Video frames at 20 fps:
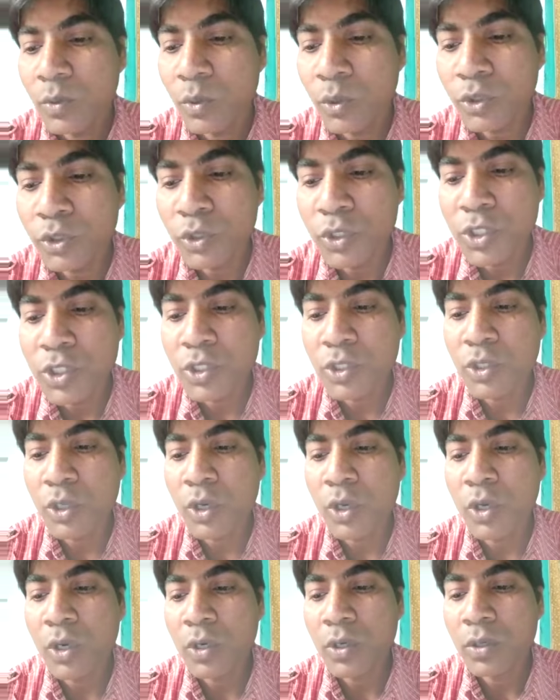ওজন
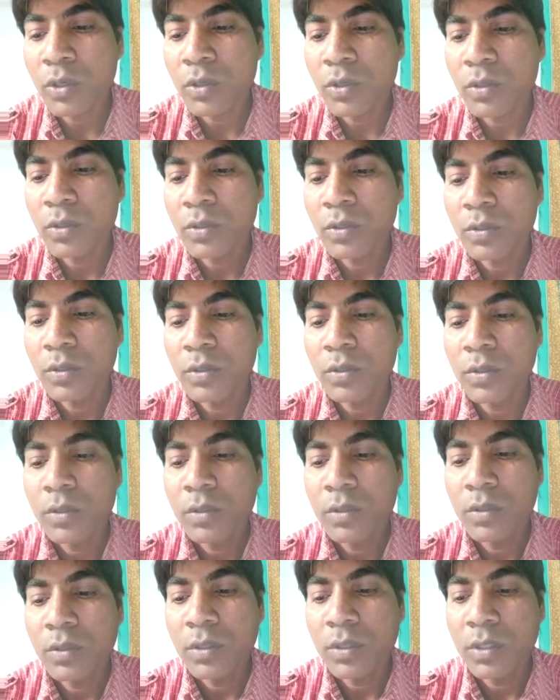স্তর
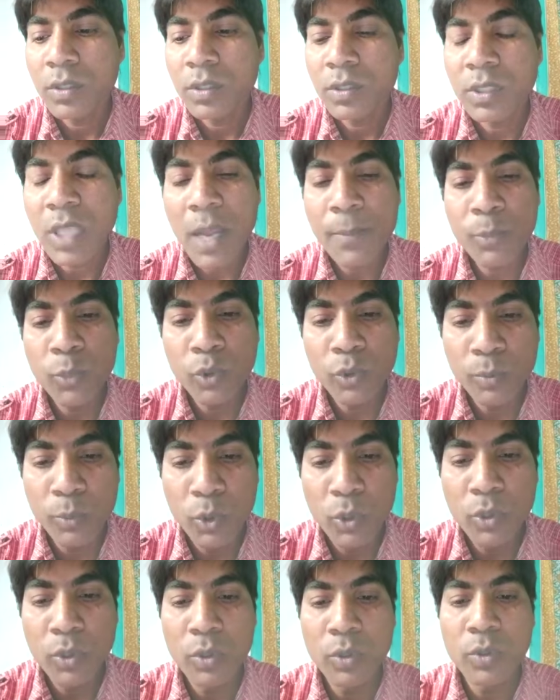তাপন
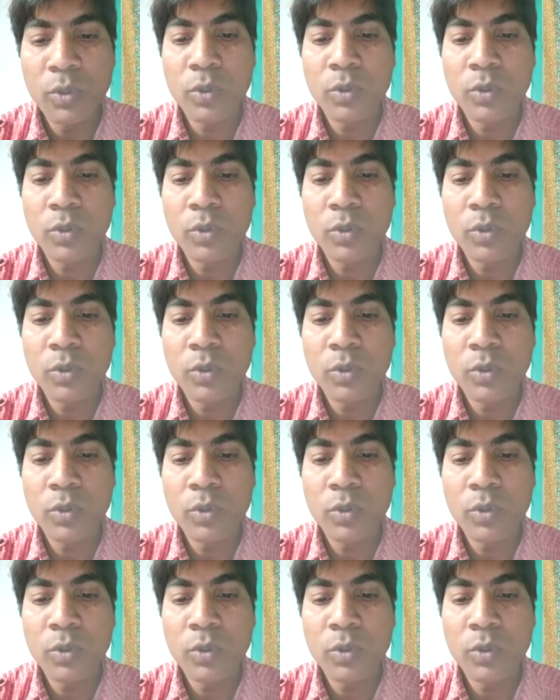মূল্য